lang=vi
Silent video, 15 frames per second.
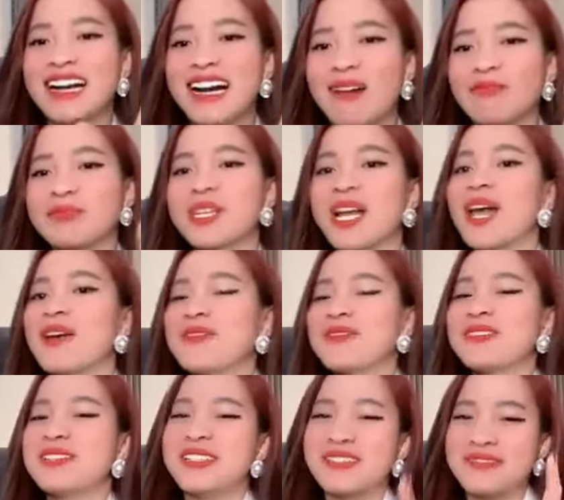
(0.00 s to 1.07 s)
học theo
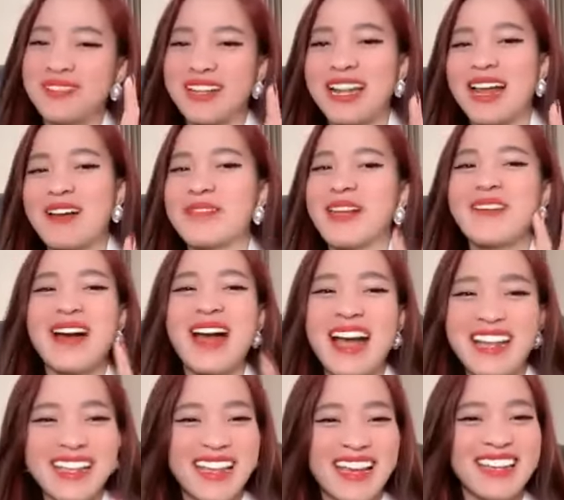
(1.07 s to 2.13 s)
và làm theo
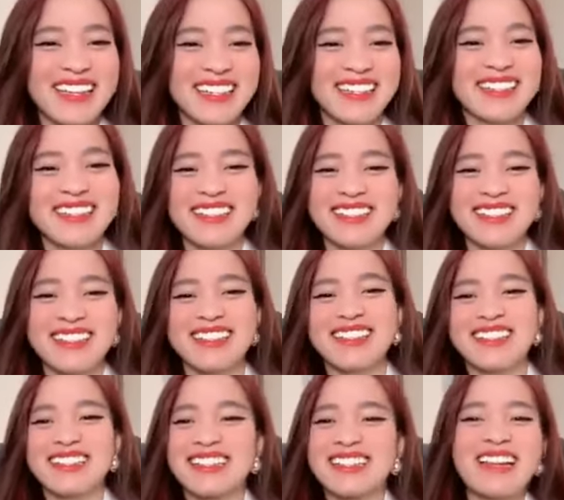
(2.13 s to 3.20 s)
ai vậy?
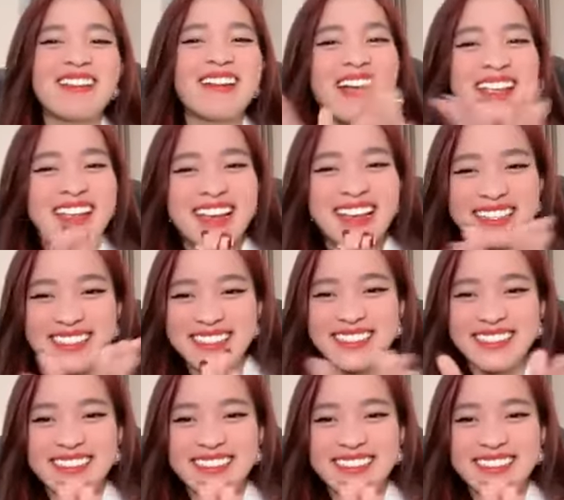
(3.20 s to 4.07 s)
Theo ai vậy?